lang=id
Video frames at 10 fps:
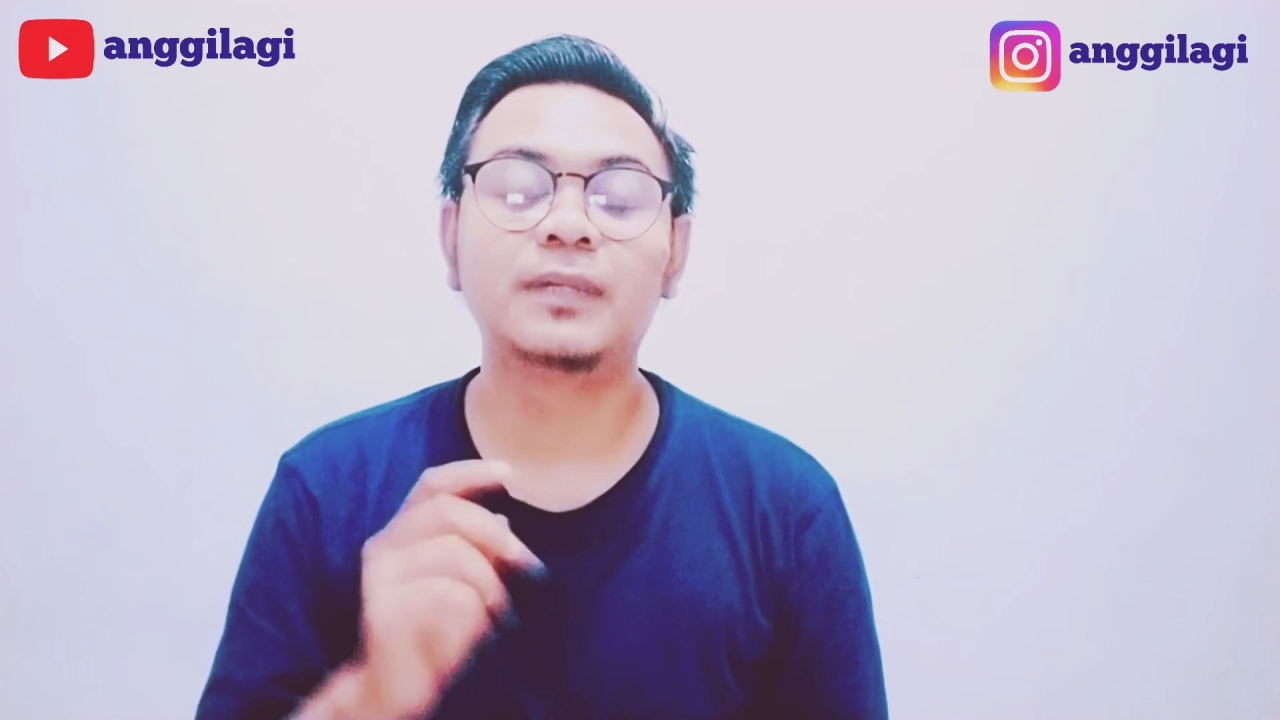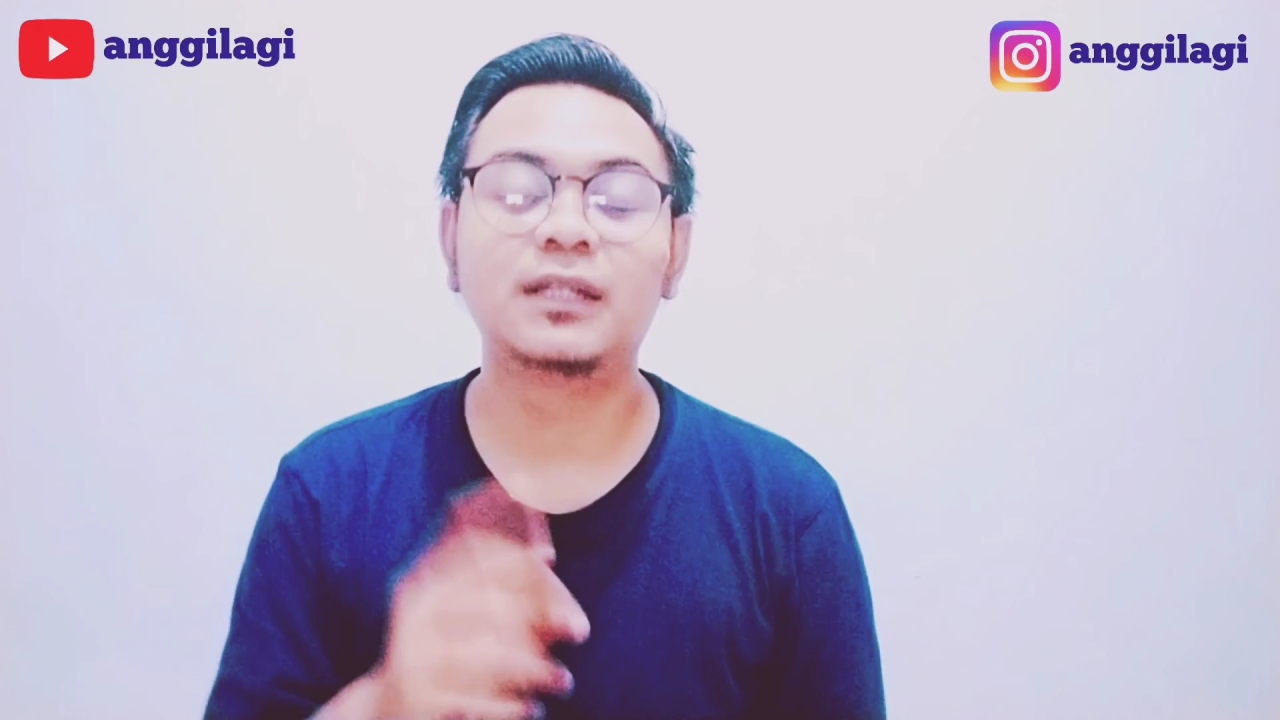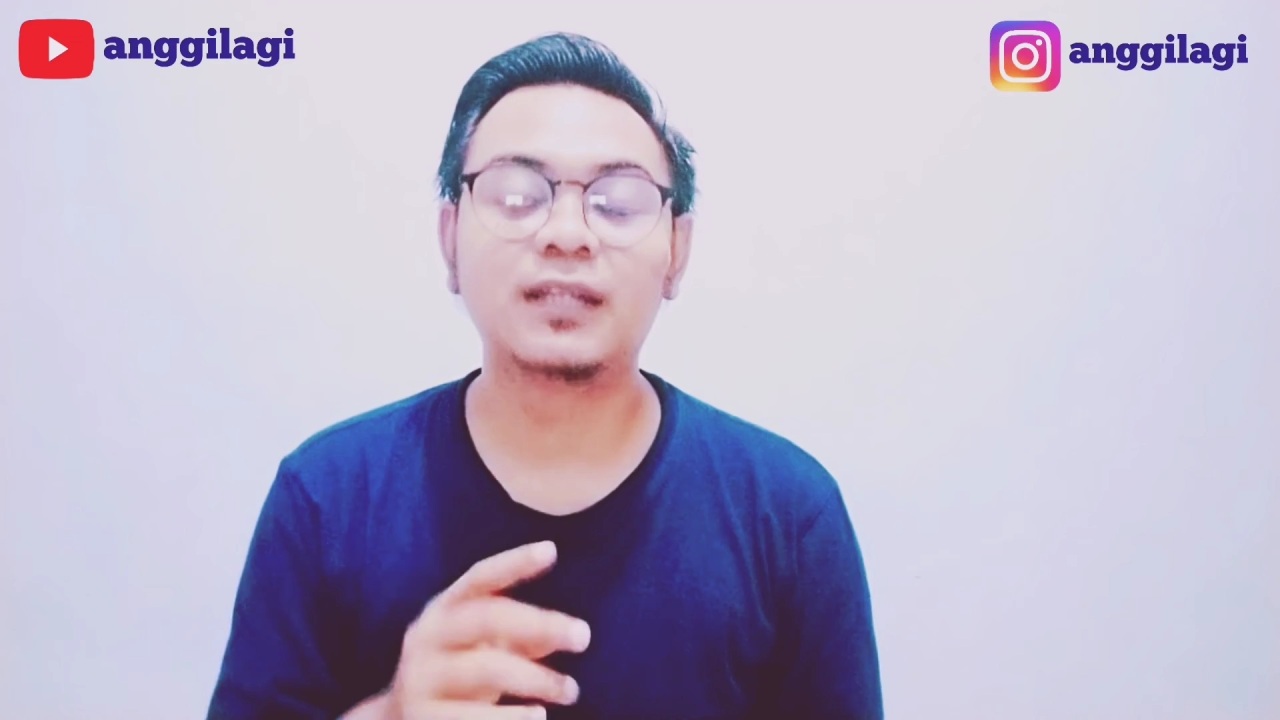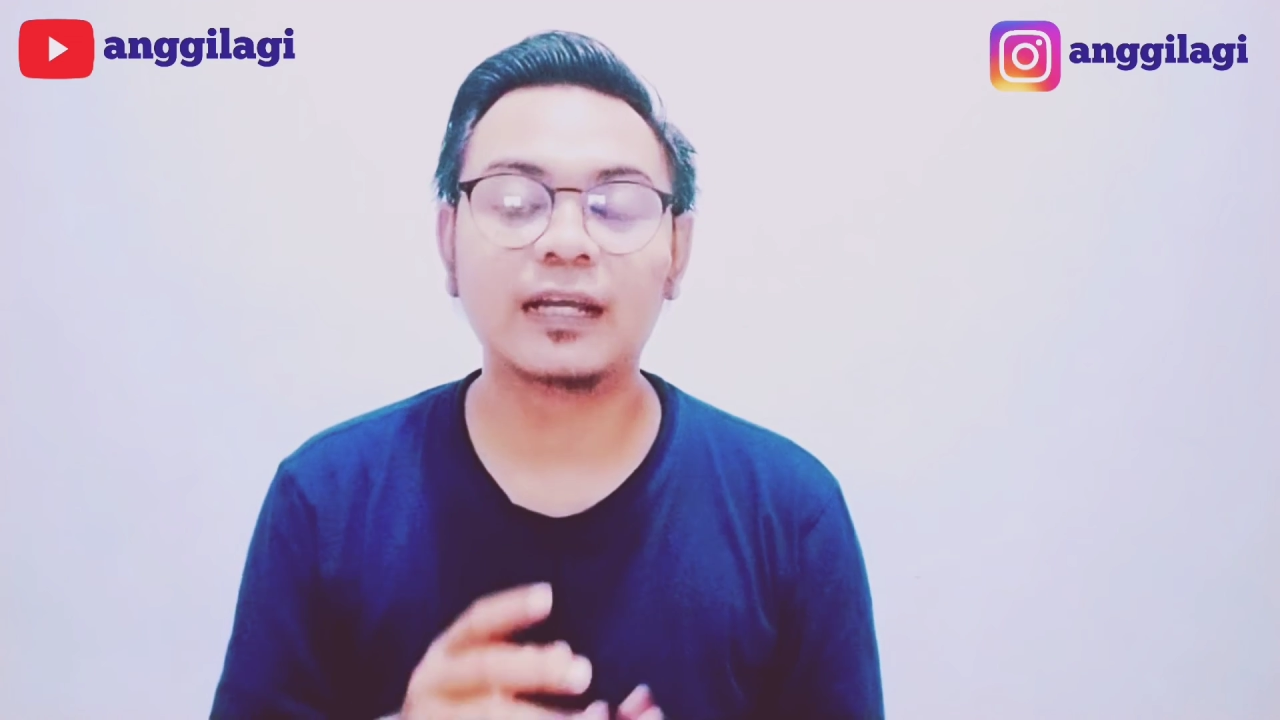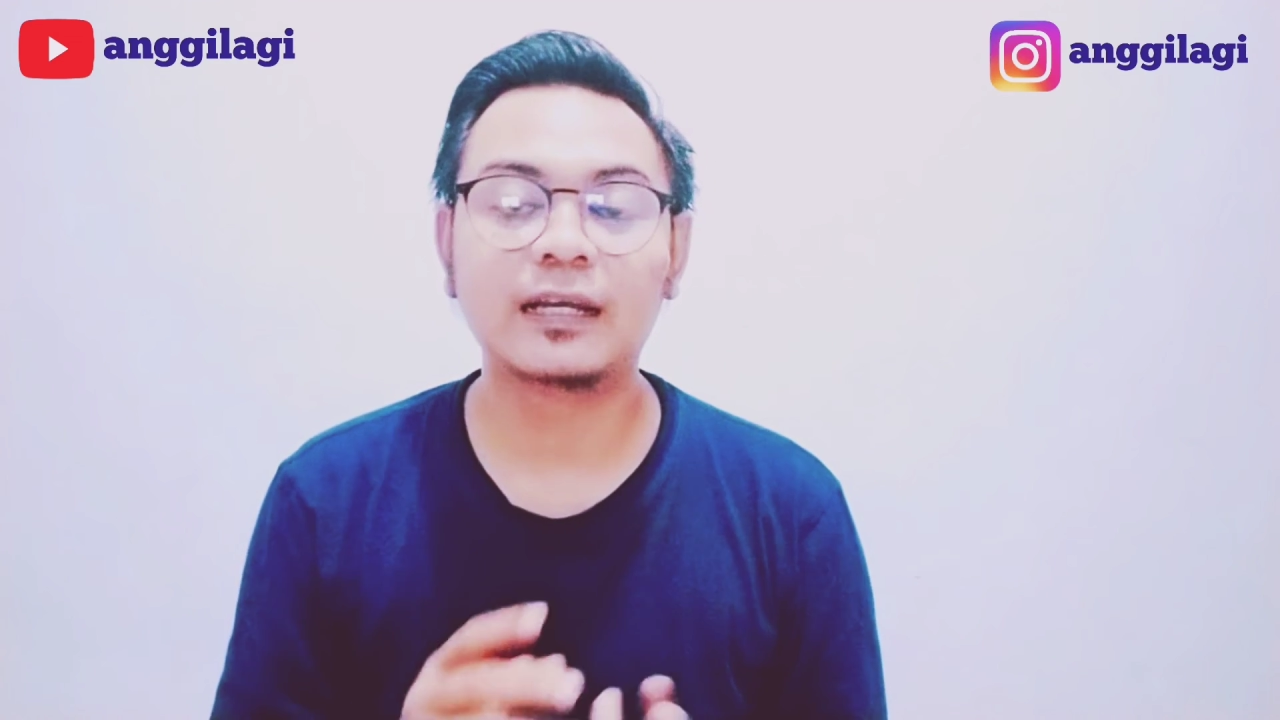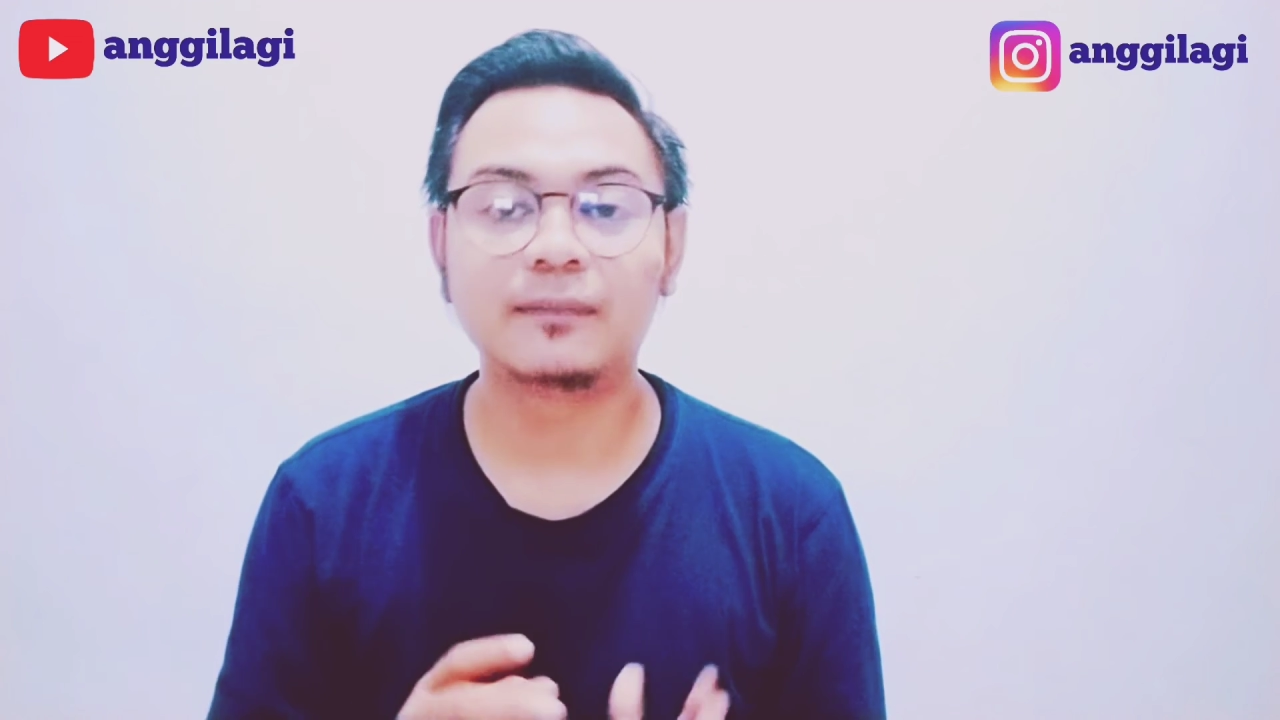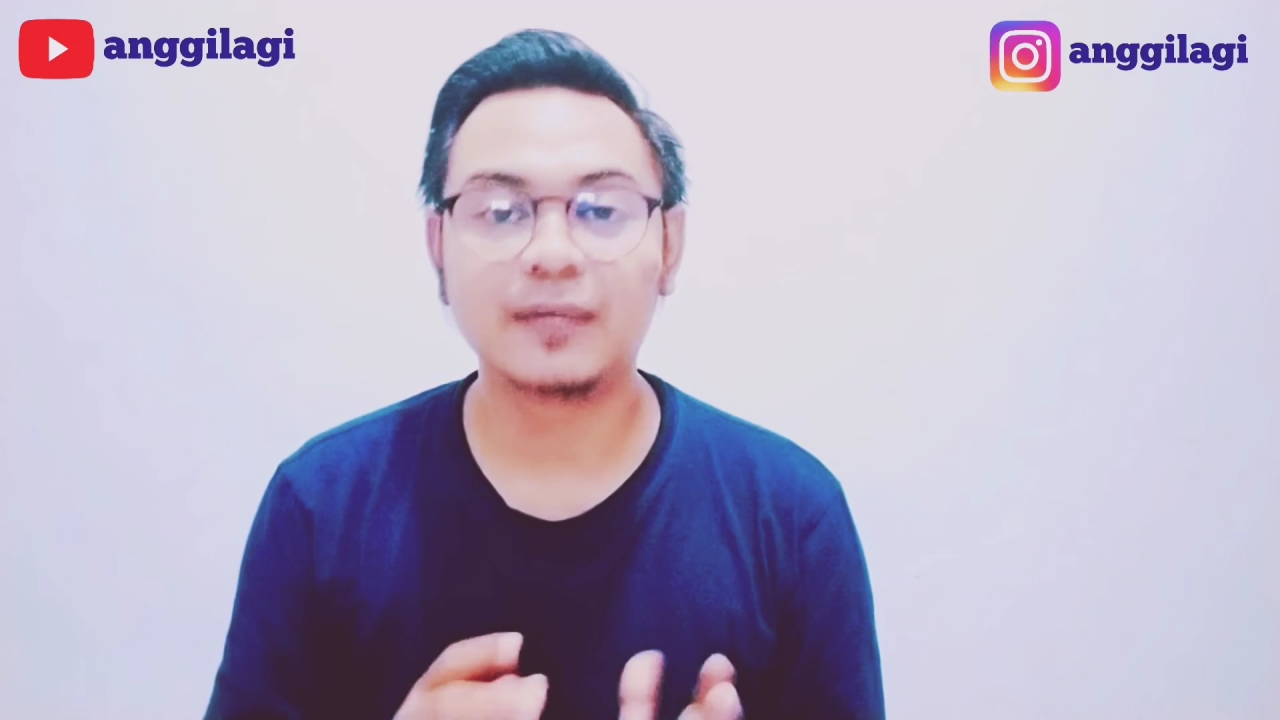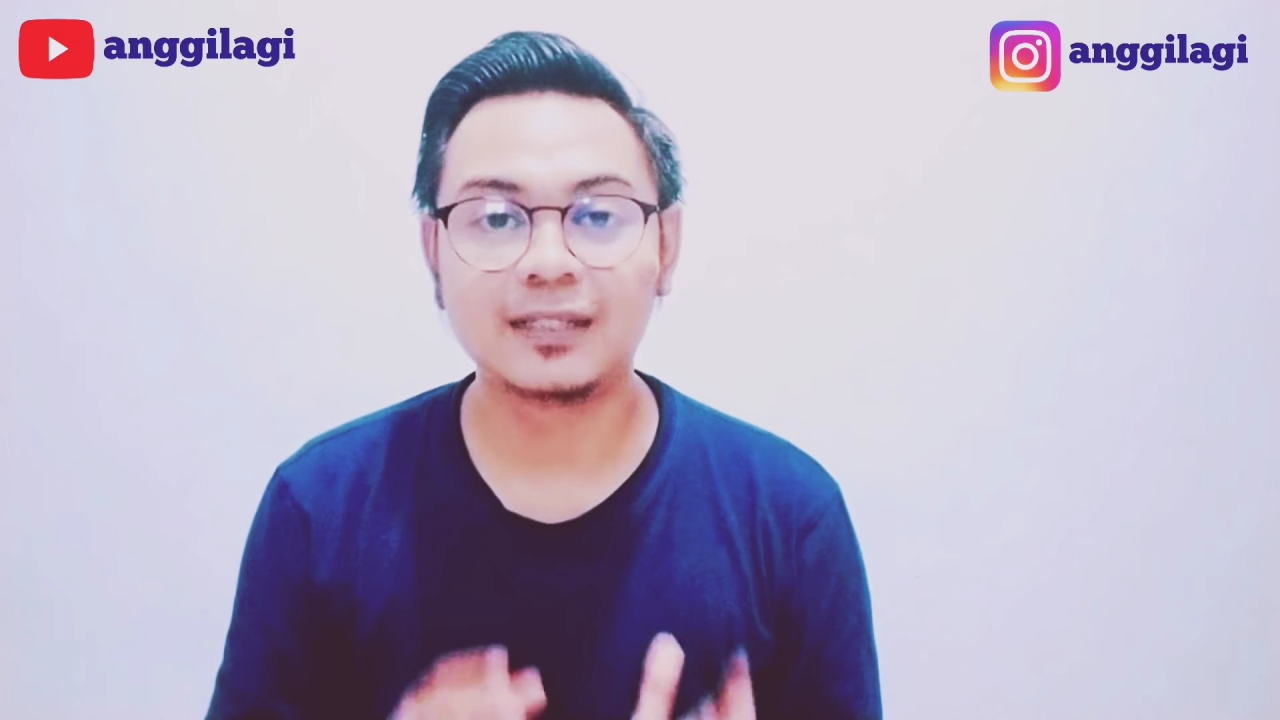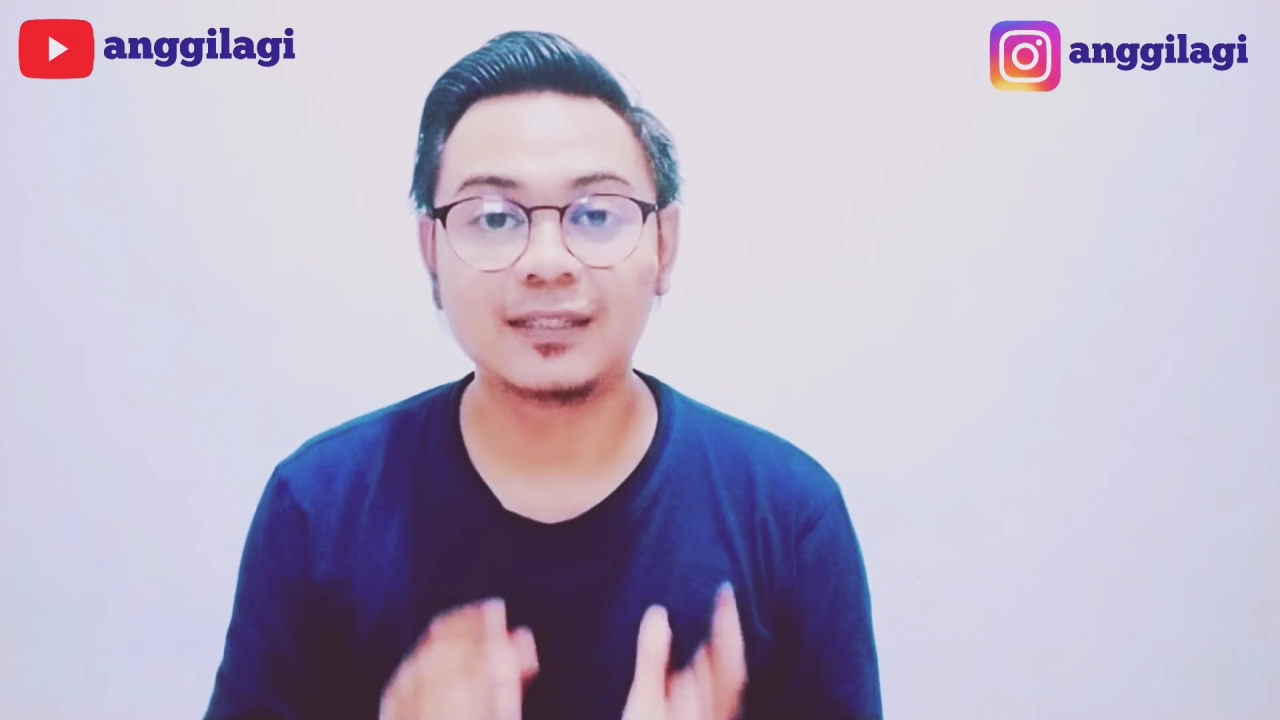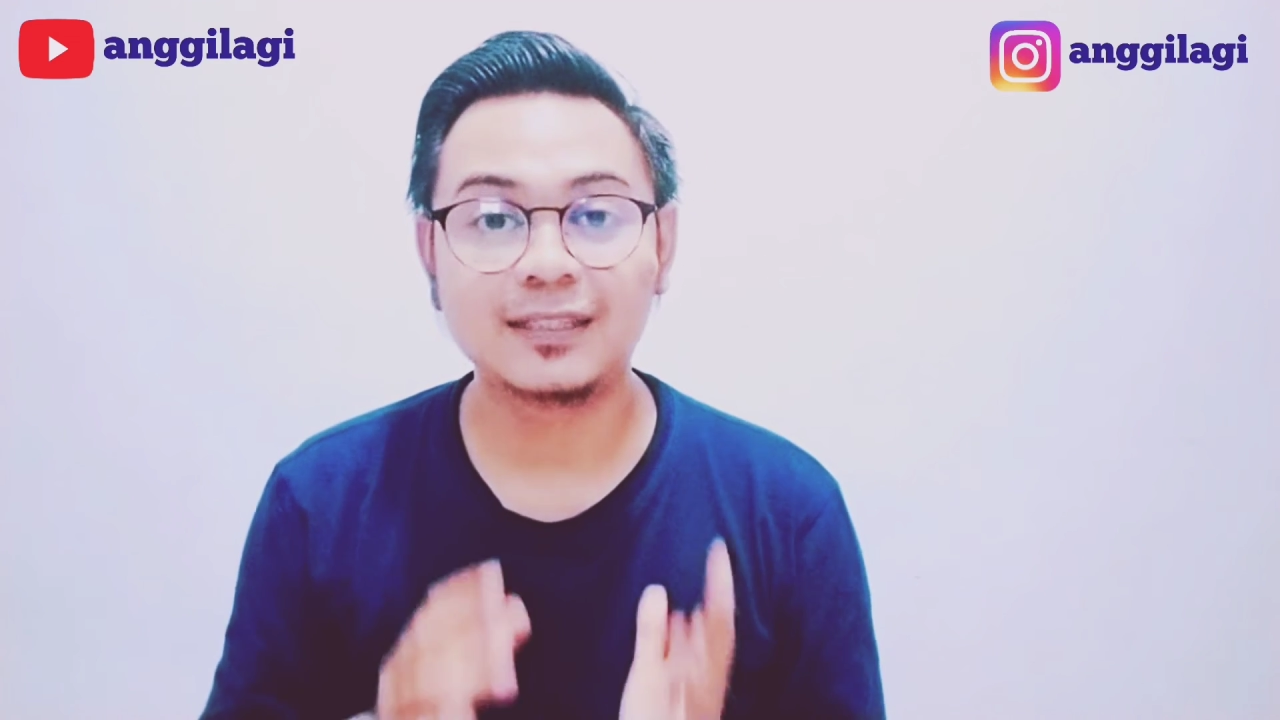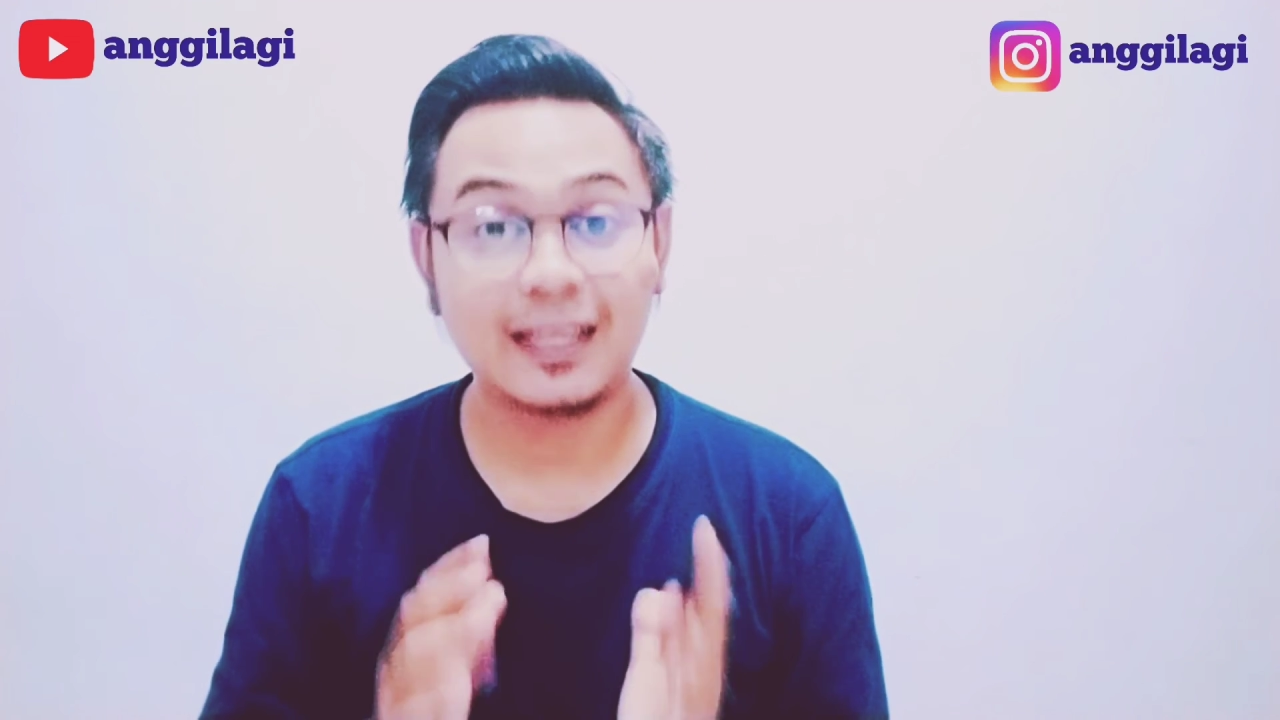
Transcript: pengalaman